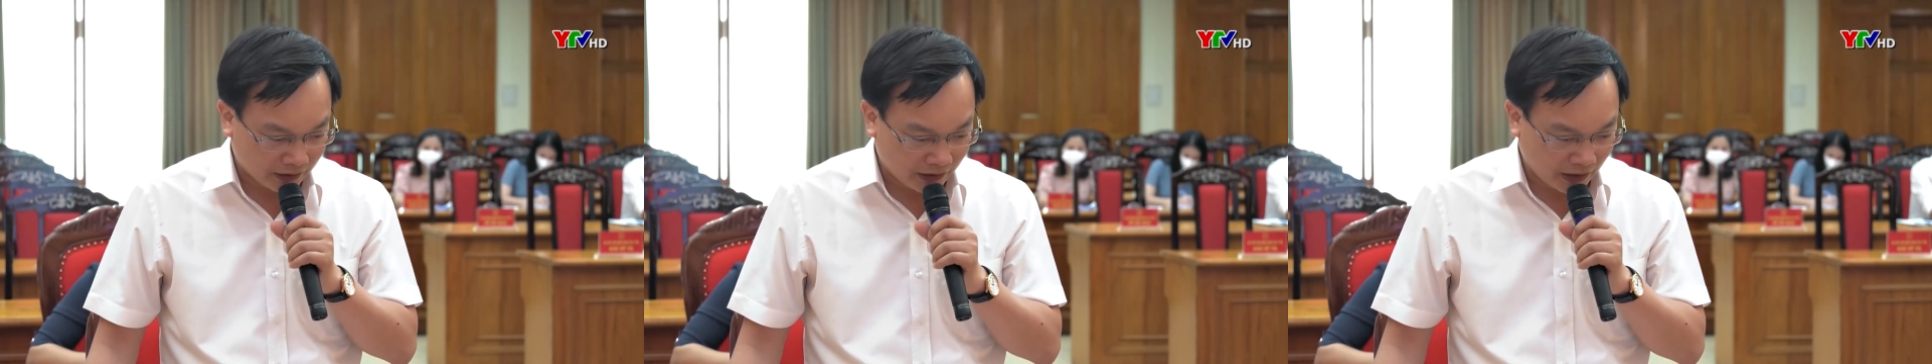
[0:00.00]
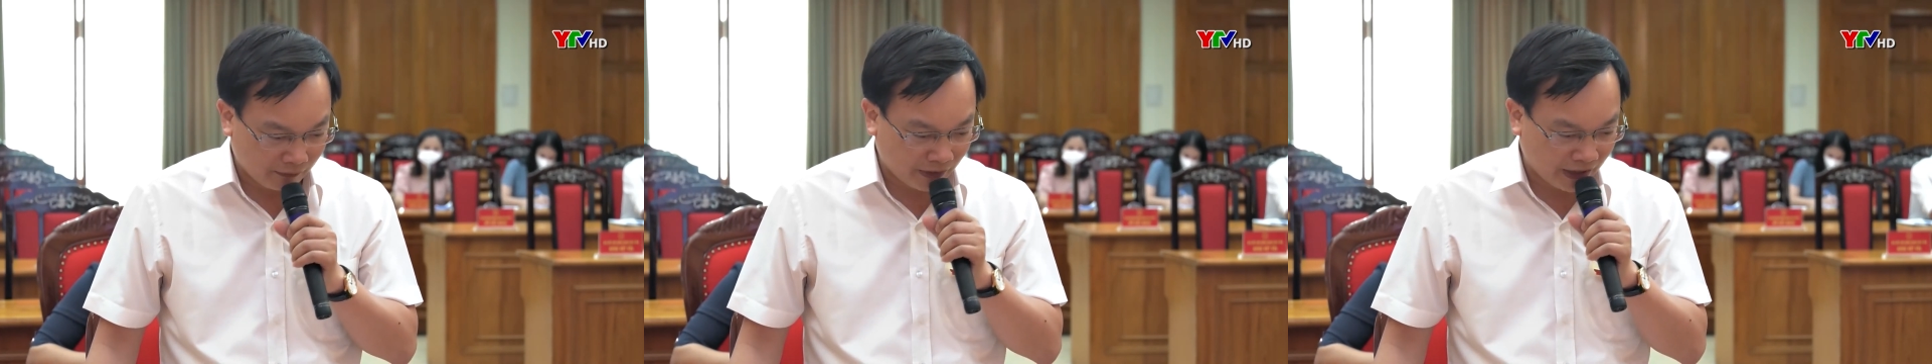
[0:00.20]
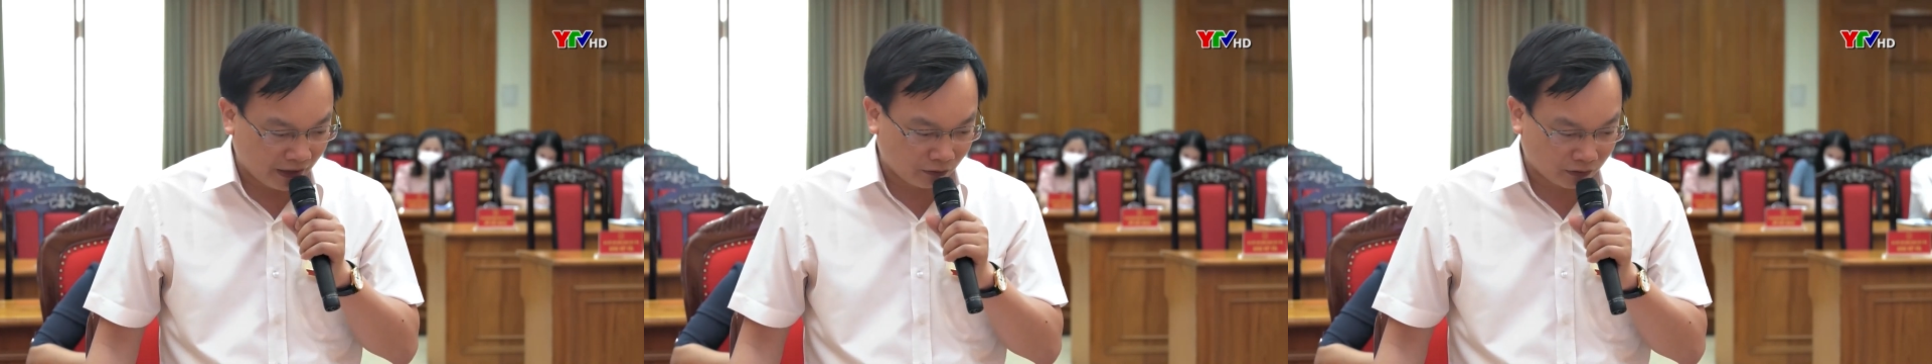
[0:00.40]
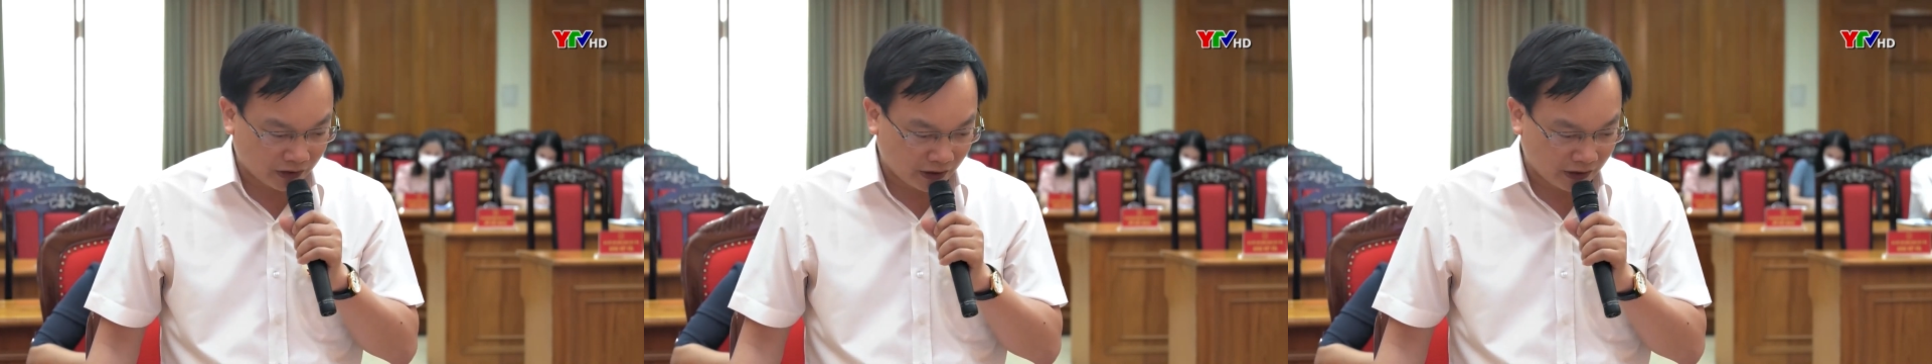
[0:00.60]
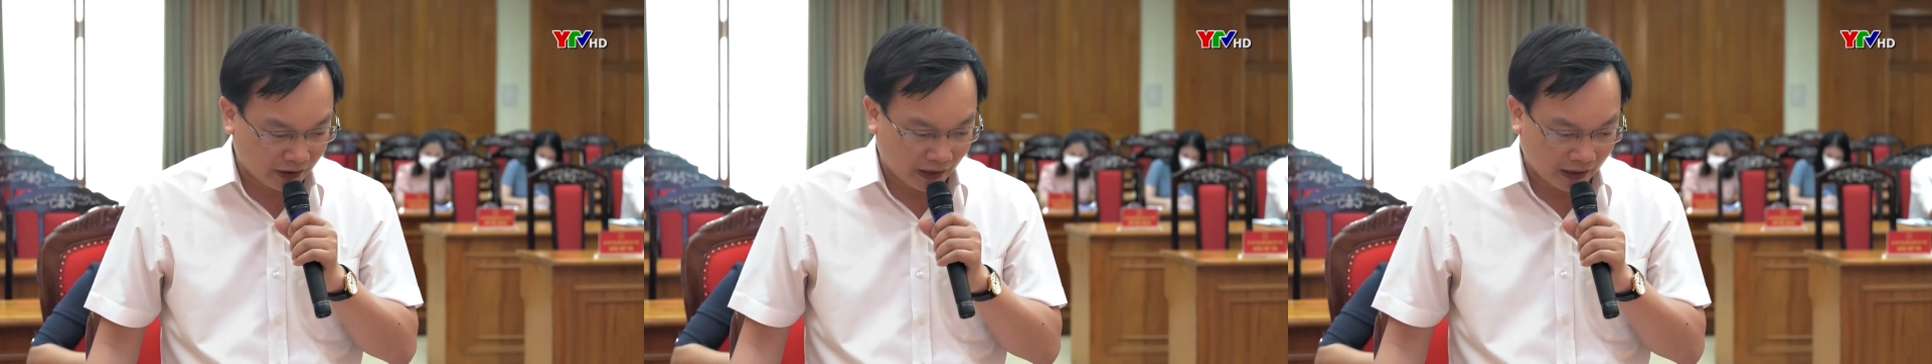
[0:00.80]
cha mẹ học
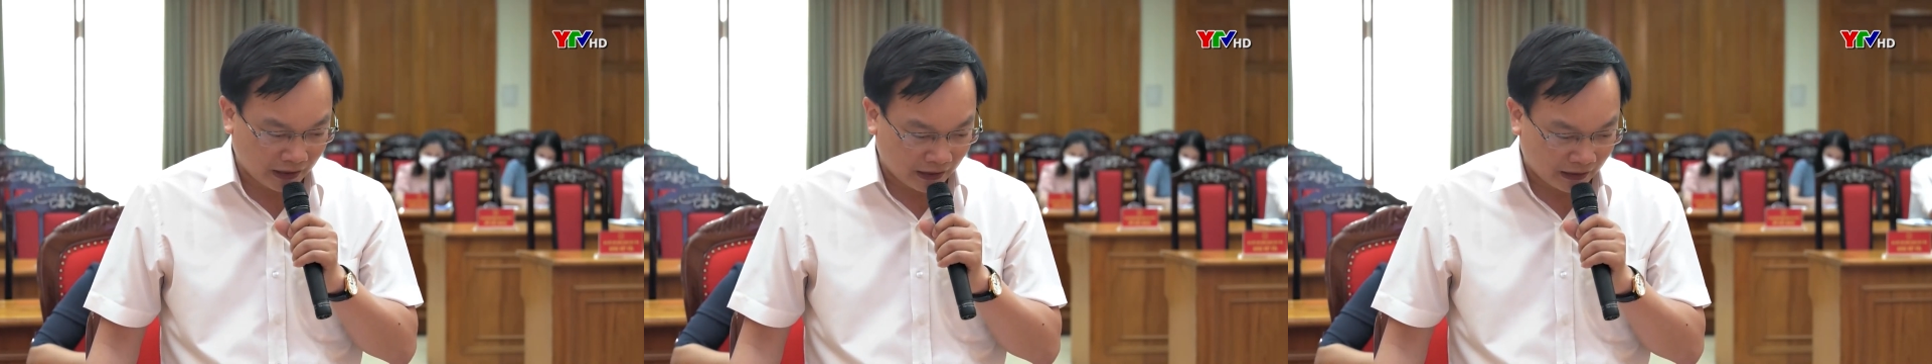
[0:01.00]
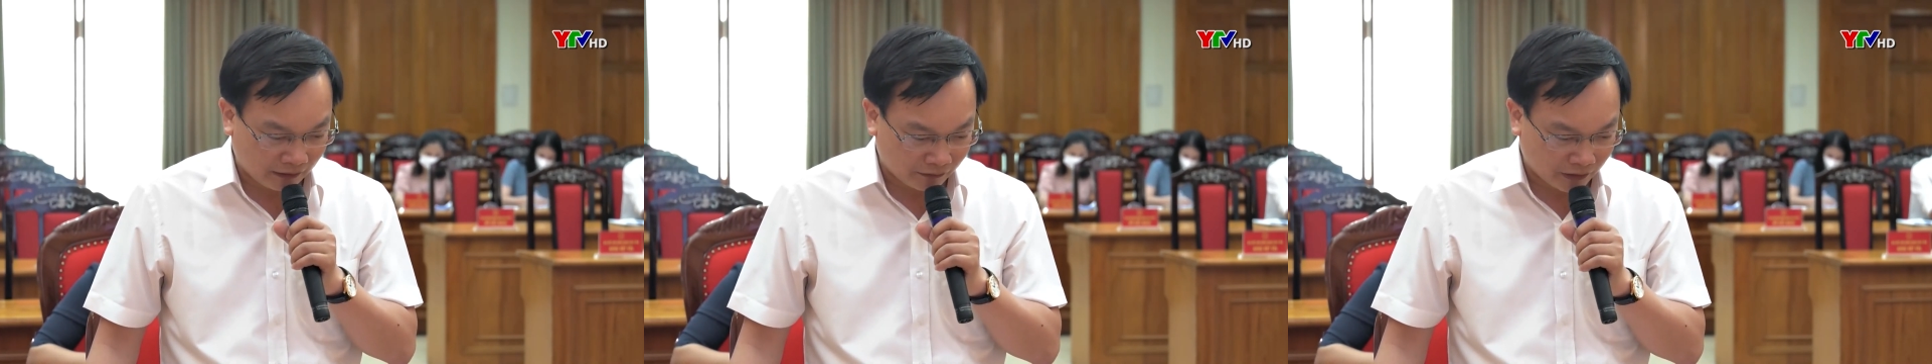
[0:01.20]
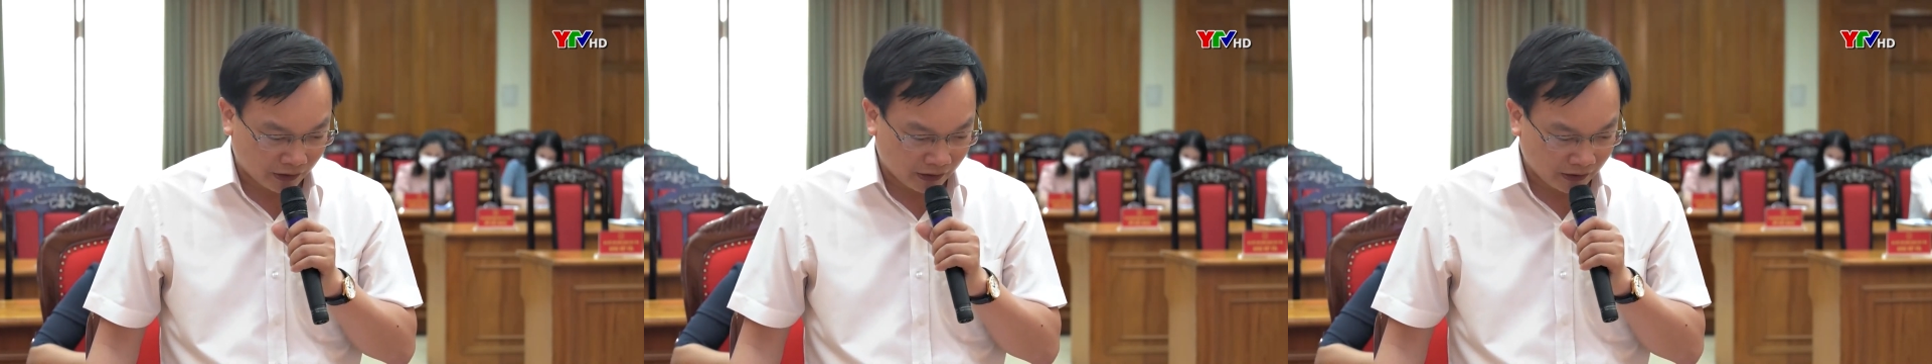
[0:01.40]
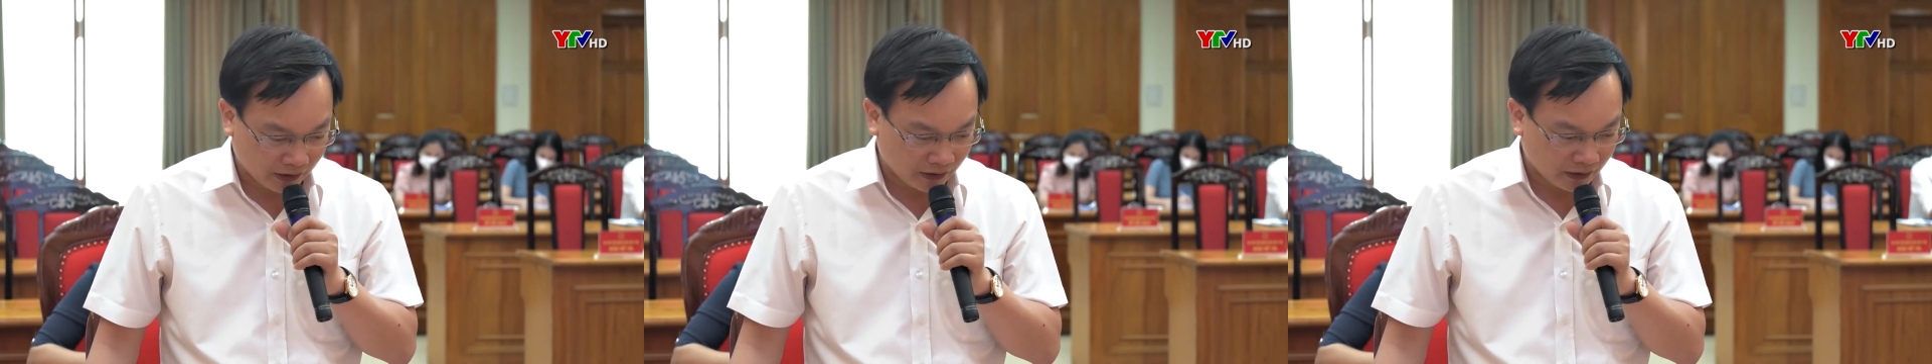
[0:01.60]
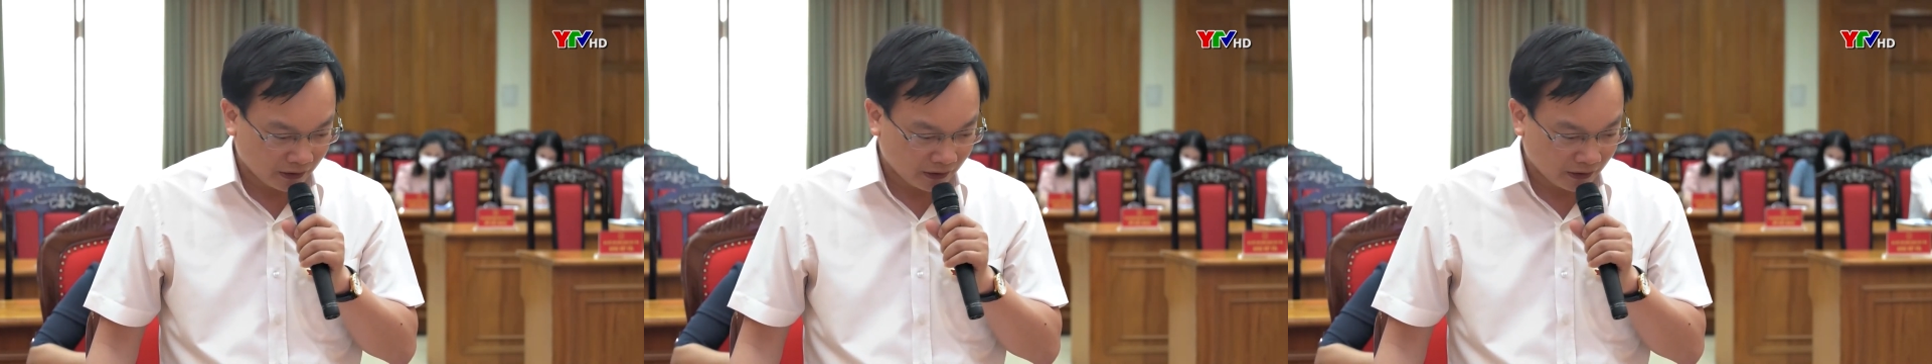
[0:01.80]
sinh hay là với